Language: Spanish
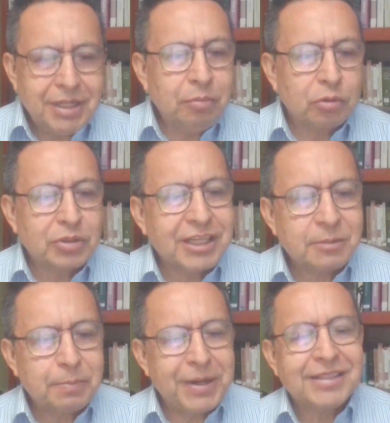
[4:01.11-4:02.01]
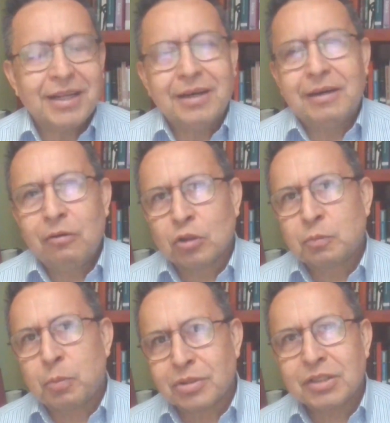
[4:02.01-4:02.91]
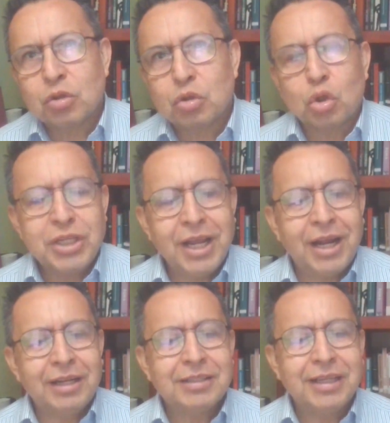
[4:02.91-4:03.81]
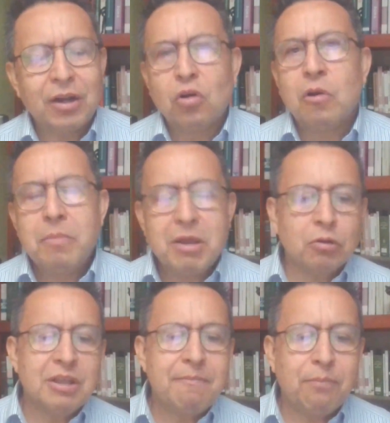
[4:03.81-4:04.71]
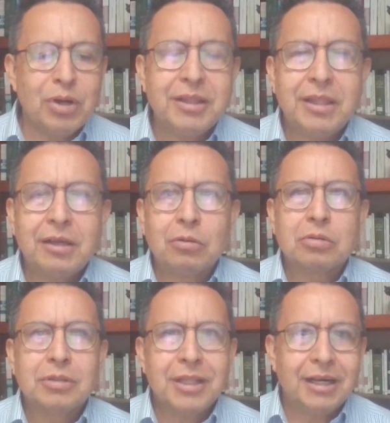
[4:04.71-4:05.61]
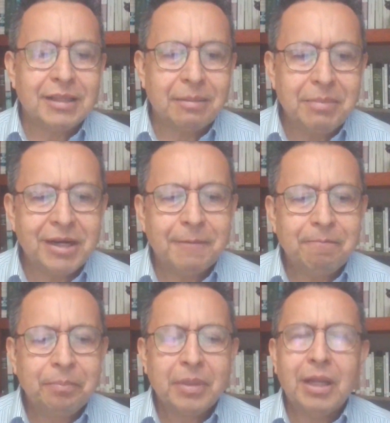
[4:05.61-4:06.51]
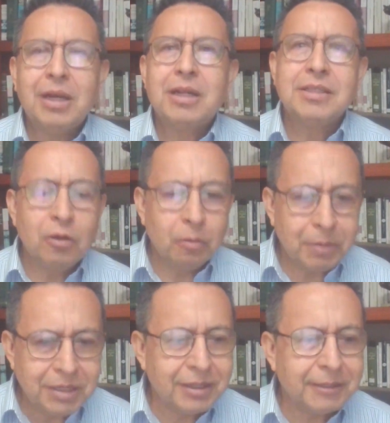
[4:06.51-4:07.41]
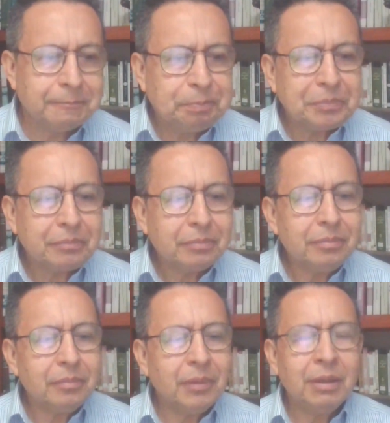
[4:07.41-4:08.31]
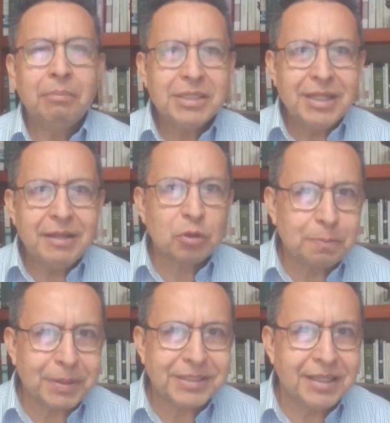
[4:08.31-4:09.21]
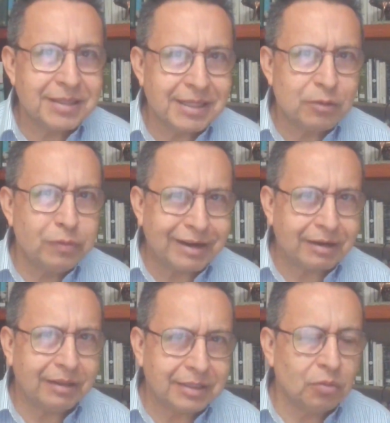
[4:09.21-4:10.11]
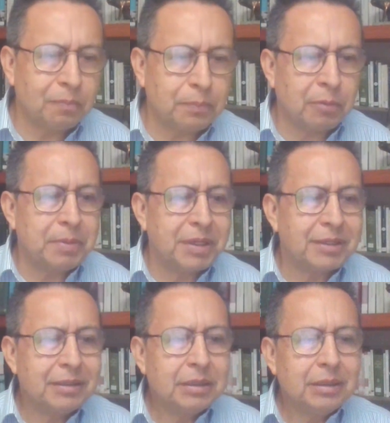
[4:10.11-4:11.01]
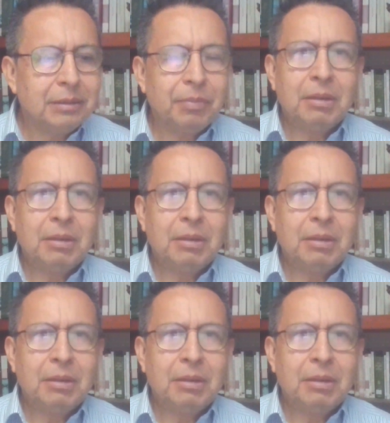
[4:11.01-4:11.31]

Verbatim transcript: Mis libros expresan los procesos sociales, económicos y políticos de Altamira en el siglo XX. Mis libros presentan una redacción propia.